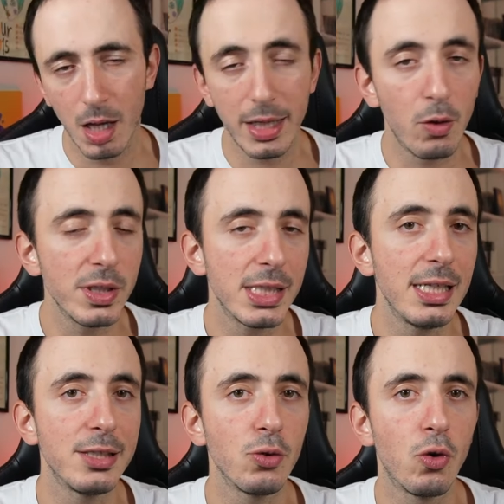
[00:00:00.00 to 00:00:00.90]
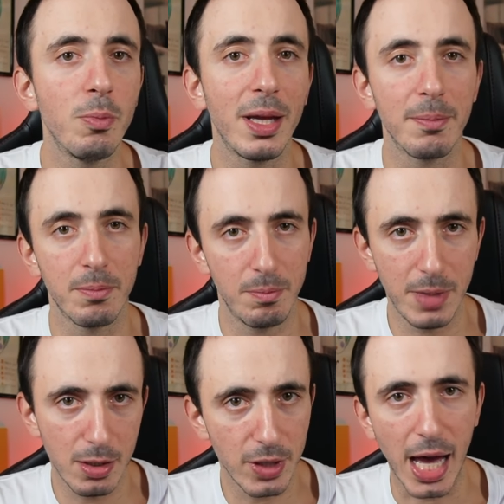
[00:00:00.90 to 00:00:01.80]
dei consigli su come
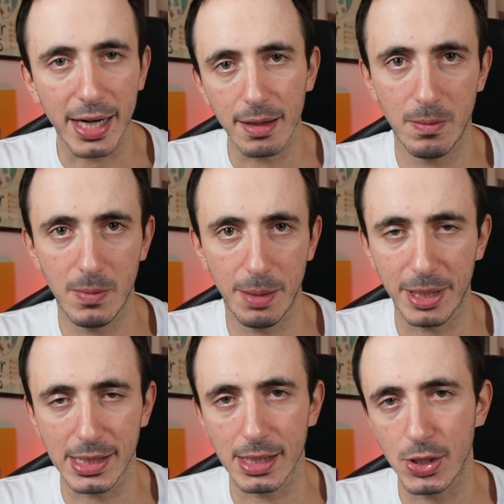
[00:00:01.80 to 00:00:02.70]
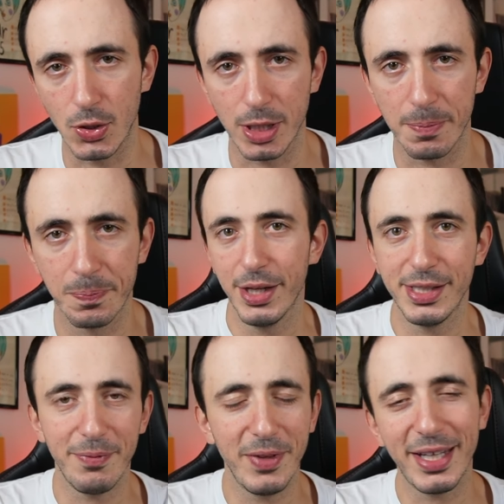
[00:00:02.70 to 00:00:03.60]
migliorare le prestazioni.
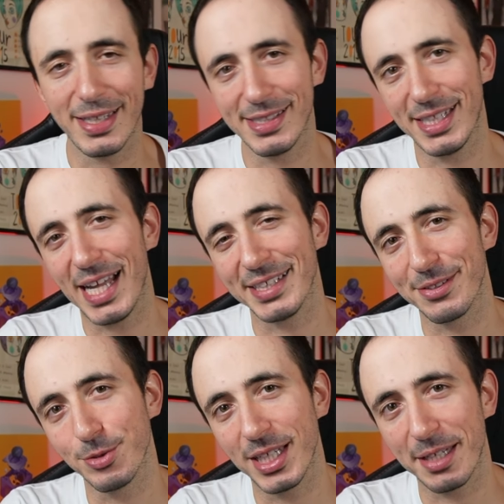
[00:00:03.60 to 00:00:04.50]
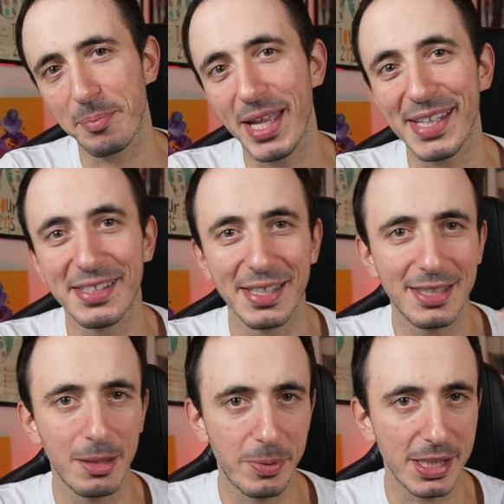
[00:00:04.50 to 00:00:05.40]
Se vi incastrate su database e
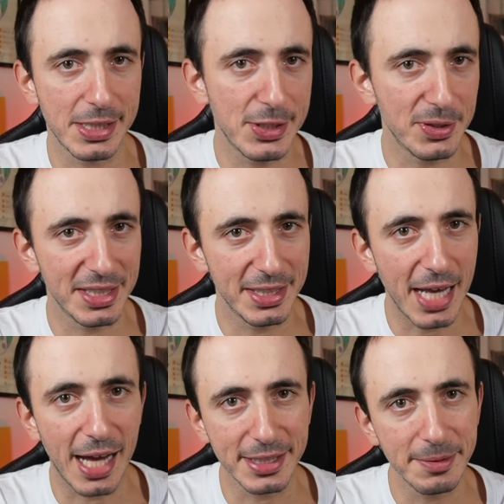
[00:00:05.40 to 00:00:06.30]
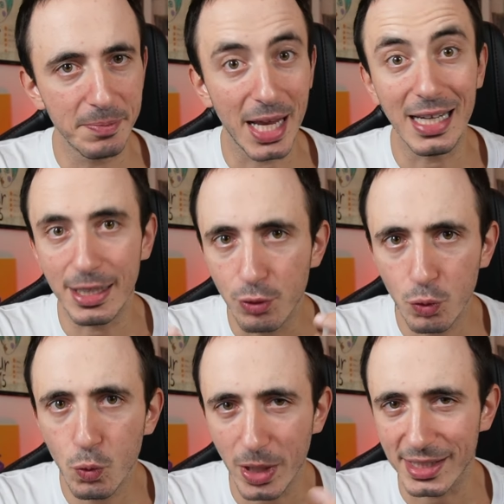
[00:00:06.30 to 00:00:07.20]
interpretazione di dati e
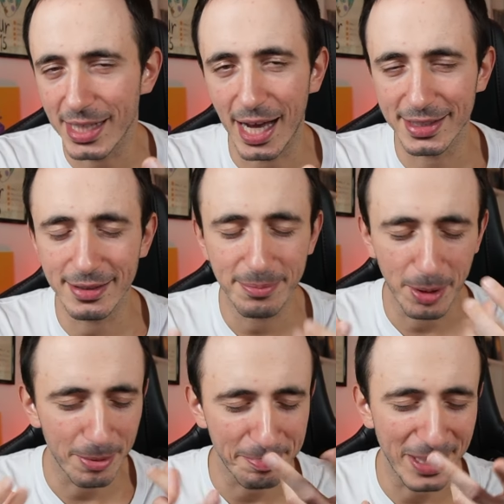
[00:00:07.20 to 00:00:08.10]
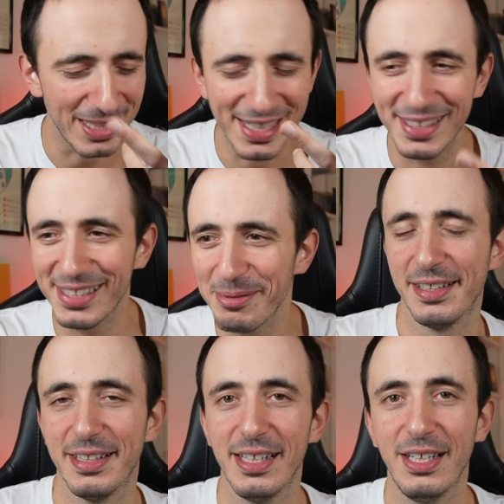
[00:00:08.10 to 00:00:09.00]
lettura di dati, bellissimo,
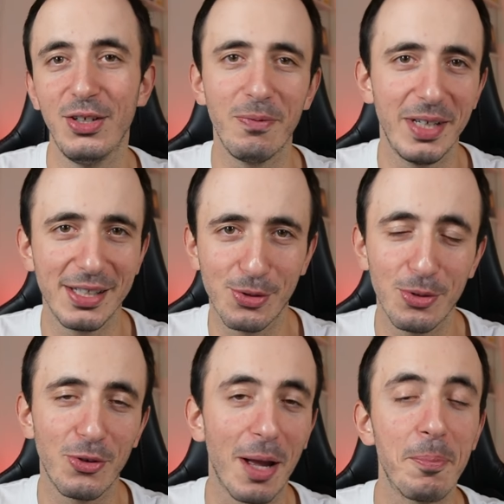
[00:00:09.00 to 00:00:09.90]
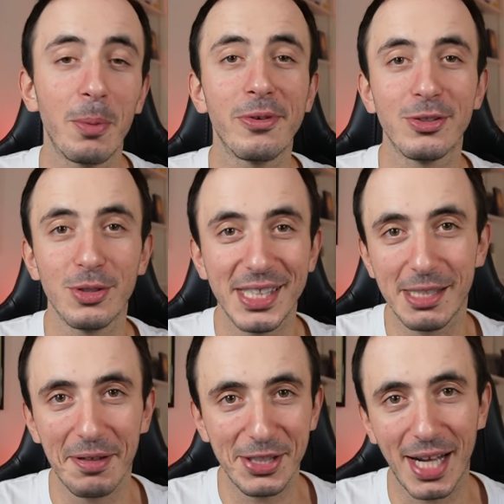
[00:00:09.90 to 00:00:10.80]
non vi nascondo che è proprio
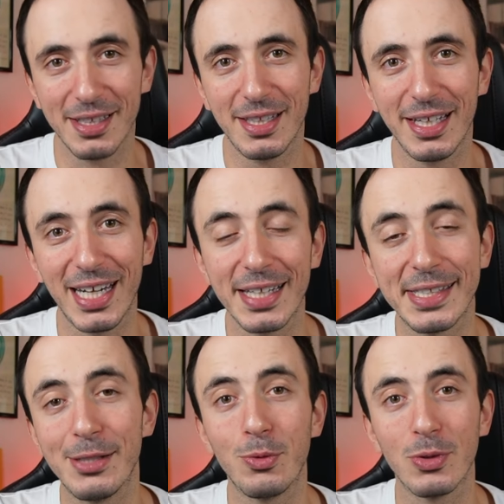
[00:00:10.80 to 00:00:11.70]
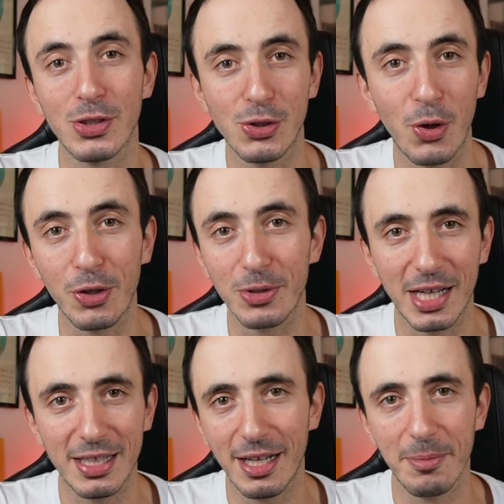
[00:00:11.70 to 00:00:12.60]
soddisfacente crearsi uno storico di
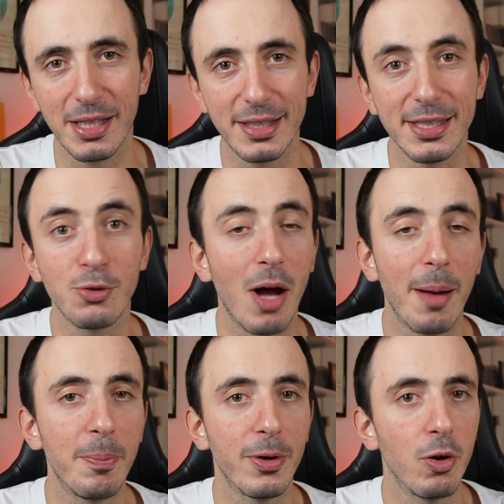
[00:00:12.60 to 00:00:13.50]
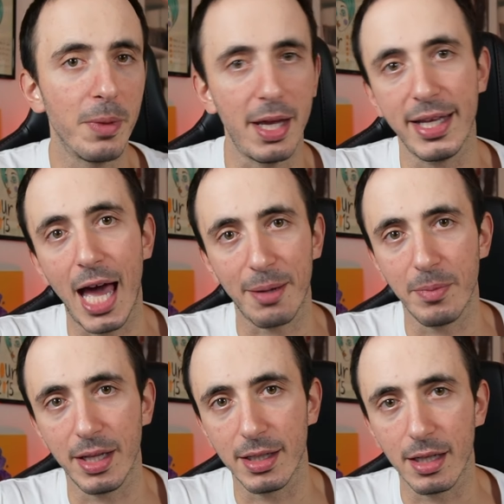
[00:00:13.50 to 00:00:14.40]
allenamenti su app come
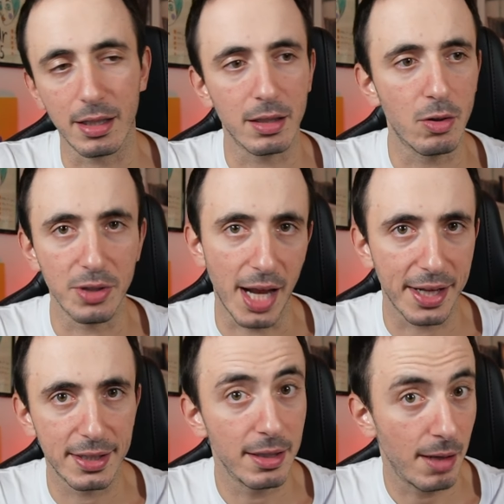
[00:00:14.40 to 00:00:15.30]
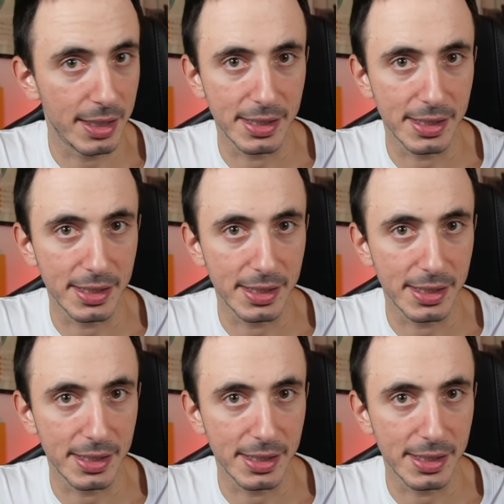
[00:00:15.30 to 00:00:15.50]
Garmin Connect, ad